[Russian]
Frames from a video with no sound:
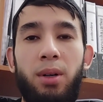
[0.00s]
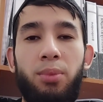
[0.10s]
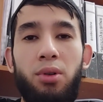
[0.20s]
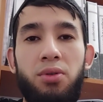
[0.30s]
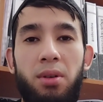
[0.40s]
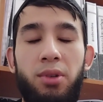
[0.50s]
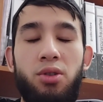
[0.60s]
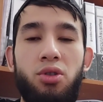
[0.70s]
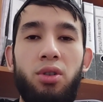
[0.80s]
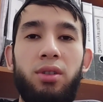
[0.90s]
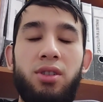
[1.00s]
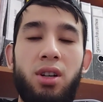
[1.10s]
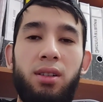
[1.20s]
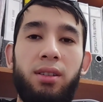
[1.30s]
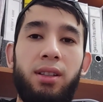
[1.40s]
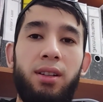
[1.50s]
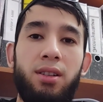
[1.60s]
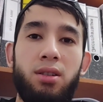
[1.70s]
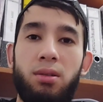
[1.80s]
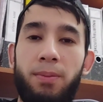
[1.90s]
опросом еще, иншаллах, в
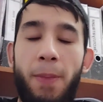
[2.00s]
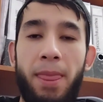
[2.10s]
дальнейшем.